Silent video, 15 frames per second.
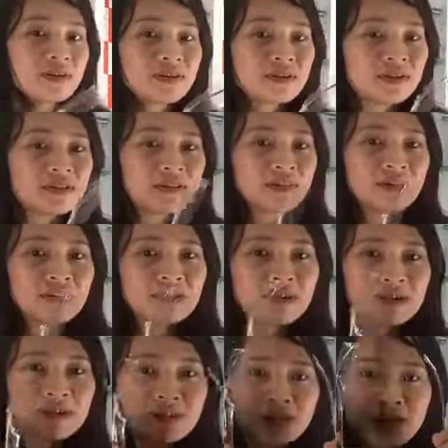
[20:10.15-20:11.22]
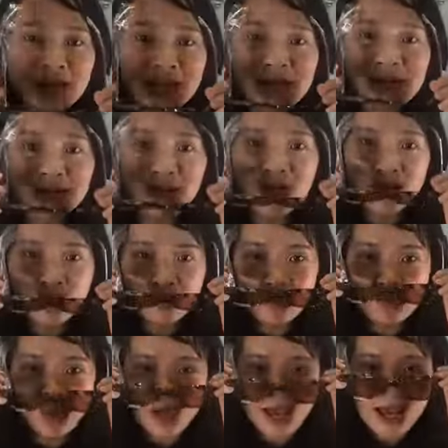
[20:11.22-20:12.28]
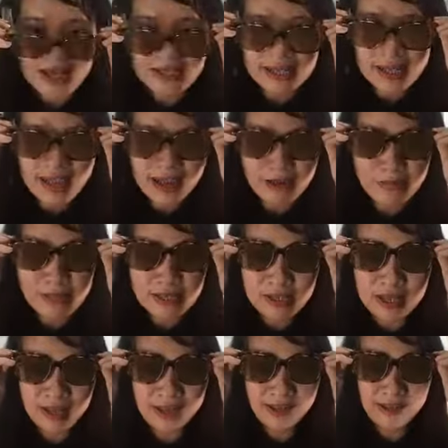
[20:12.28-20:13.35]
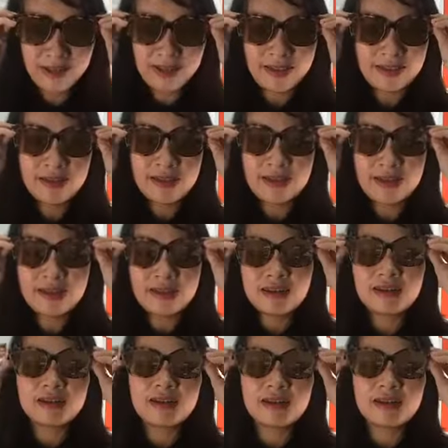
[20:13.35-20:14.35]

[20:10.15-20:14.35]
ba mươi bảy. Ơ là của khách hàng xe à hay mình xe? ba mươi tám xe.